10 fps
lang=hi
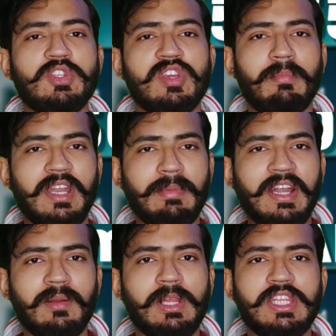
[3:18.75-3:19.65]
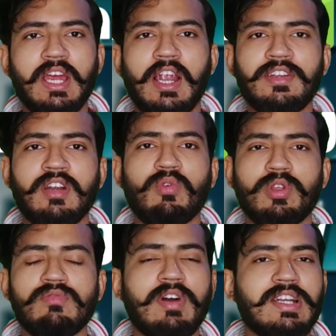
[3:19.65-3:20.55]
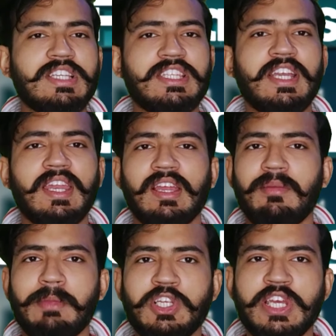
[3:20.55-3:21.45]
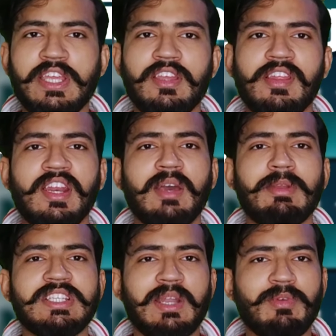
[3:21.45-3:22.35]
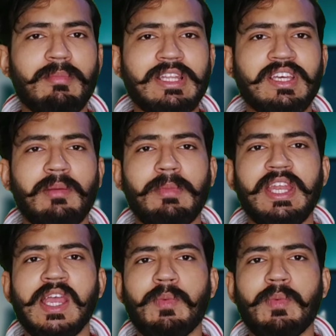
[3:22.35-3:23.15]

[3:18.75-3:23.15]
की बड़ी बैटरी मिलती है हंड्रेड वोट की फास्ट चार्जिंग देखने के लिए मिल जाएगी रियर कैमरा सेटअप की बात करें मेन